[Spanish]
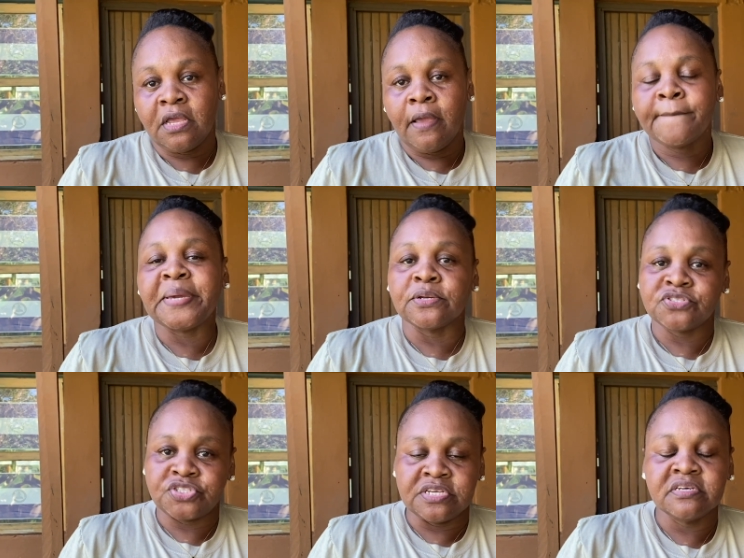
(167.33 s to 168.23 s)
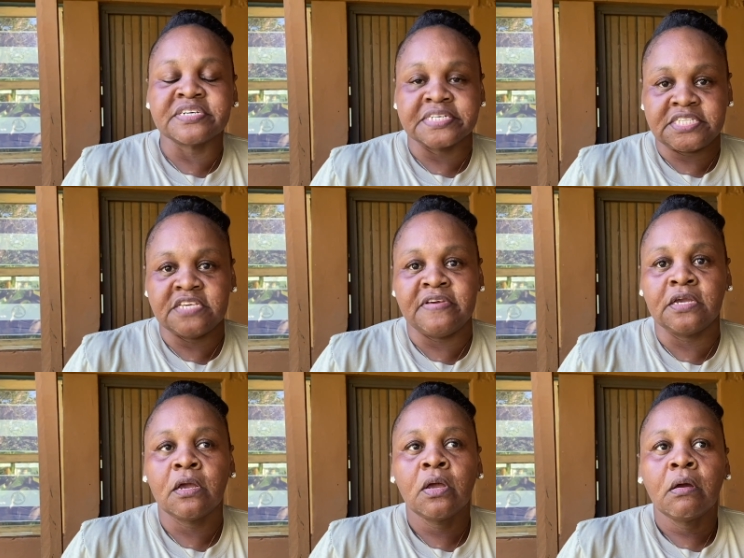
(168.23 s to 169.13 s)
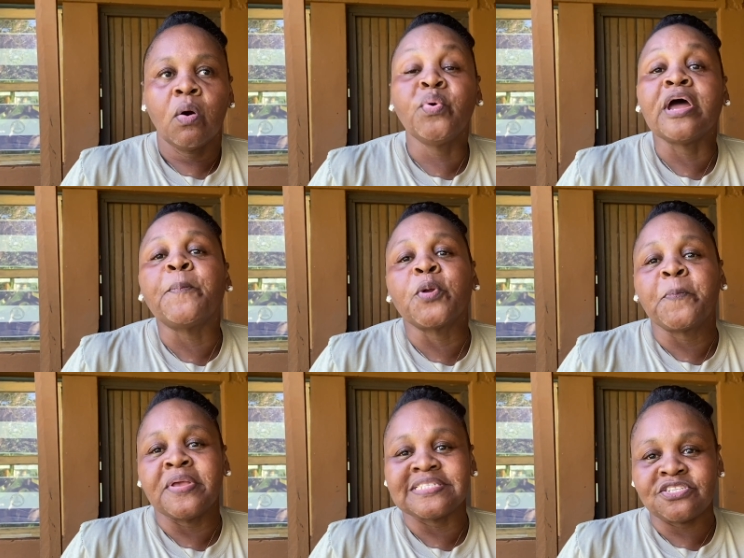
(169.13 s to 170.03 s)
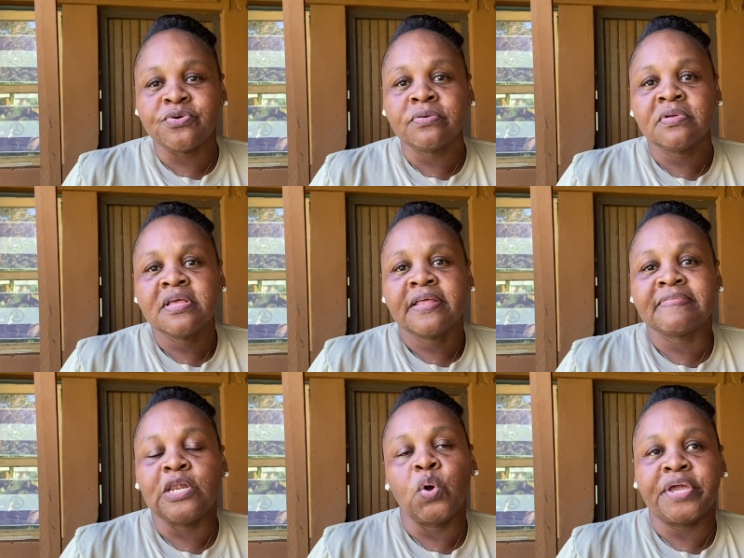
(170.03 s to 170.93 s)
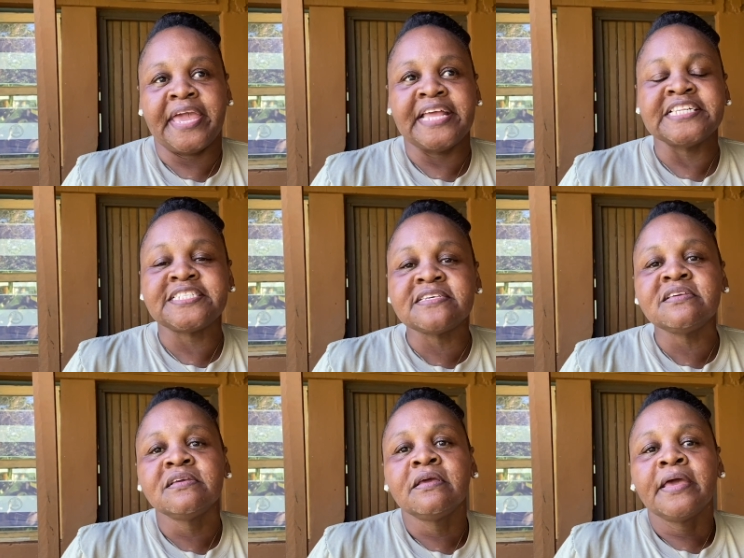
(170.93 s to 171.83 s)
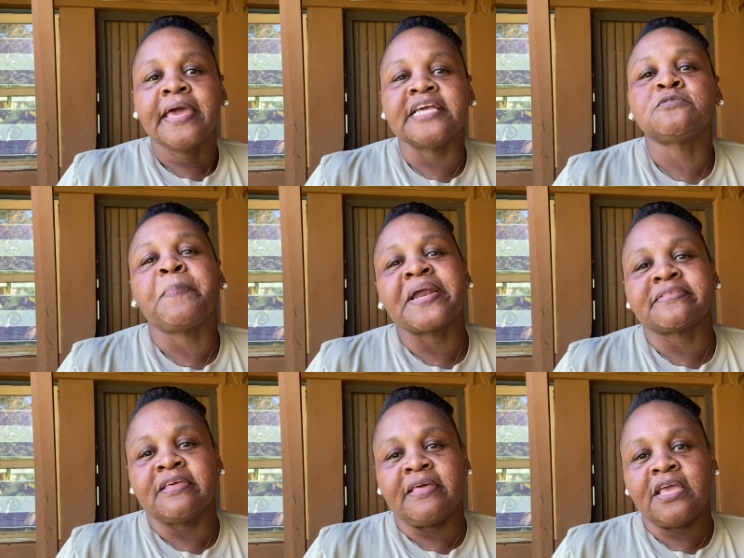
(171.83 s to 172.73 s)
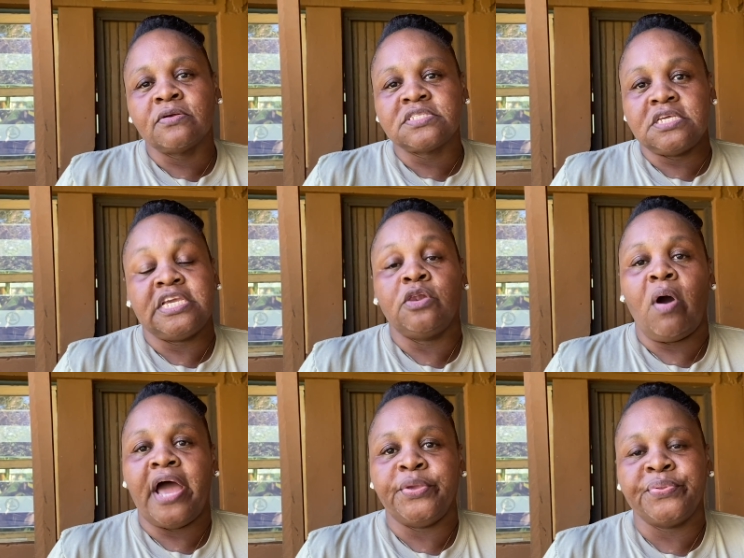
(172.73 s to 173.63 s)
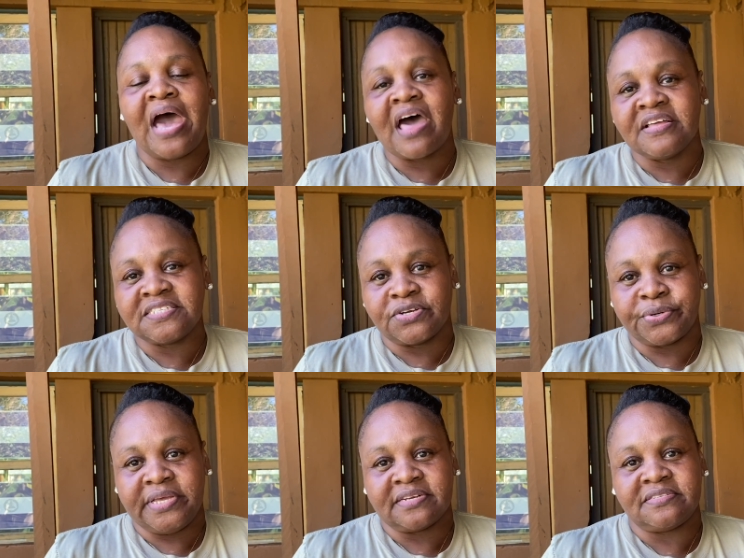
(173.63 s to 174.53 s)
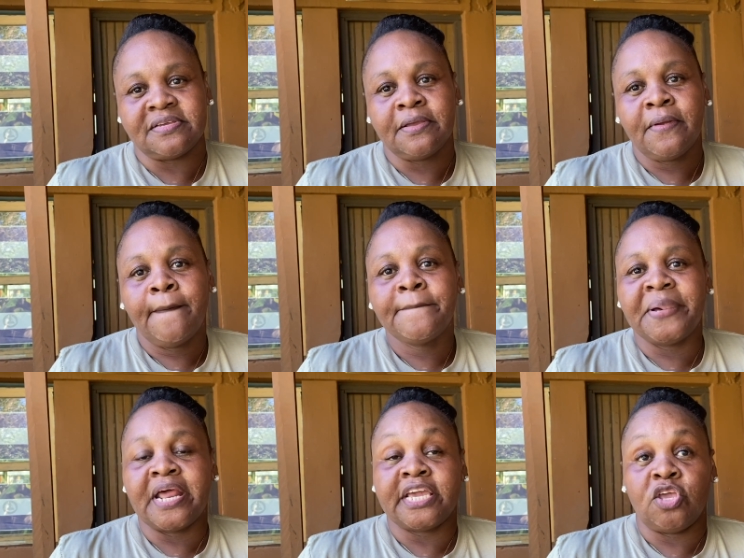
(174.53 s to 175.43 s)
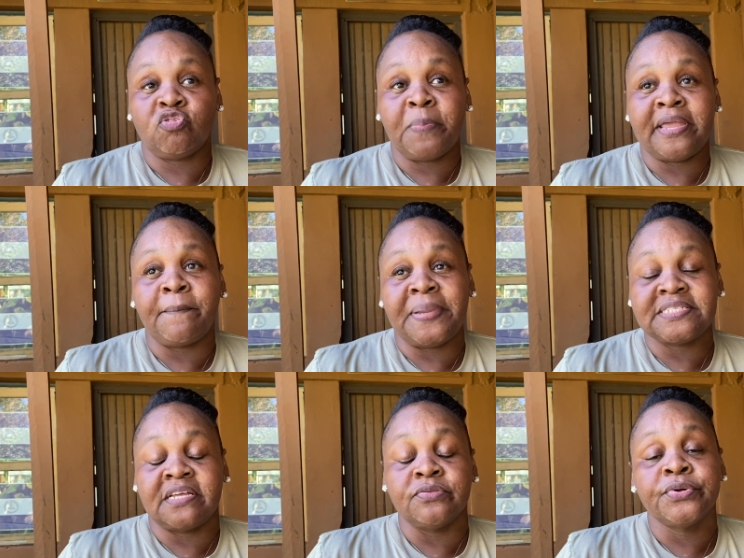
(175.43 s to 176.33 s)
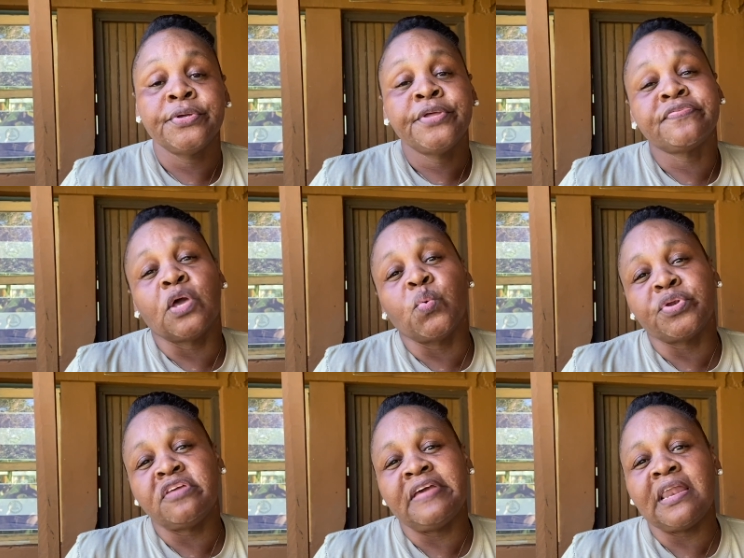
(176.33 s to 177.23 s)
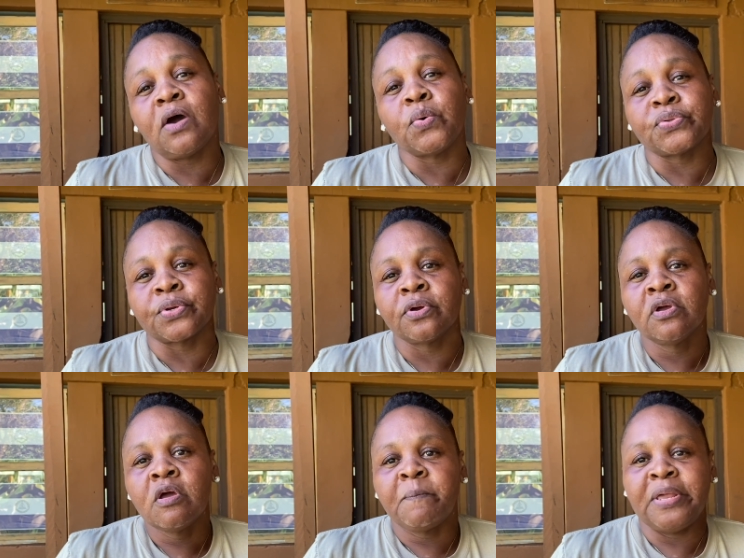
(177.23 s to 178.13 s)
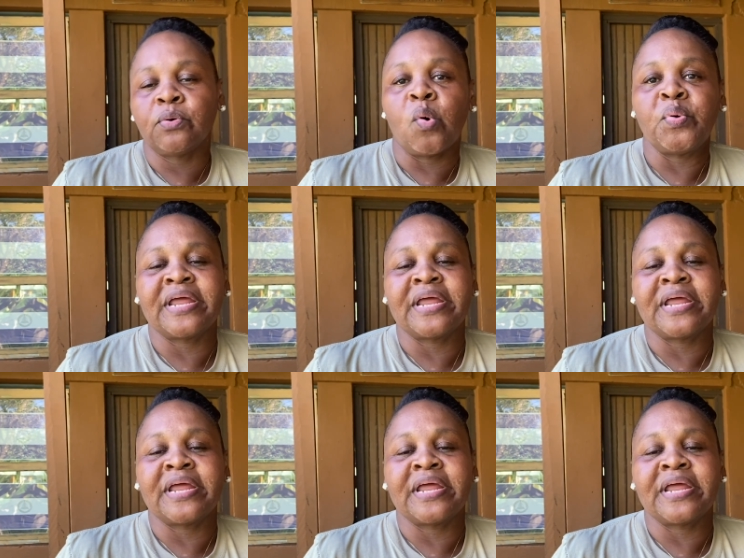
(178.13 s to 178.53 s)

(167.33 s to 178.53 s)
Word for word: pero sí reciben una apropiación de lo que en sí es parte de ellos y que lo ayuda a desarrollarse para que ellos vayan pasando de un nivel a otro, pero con una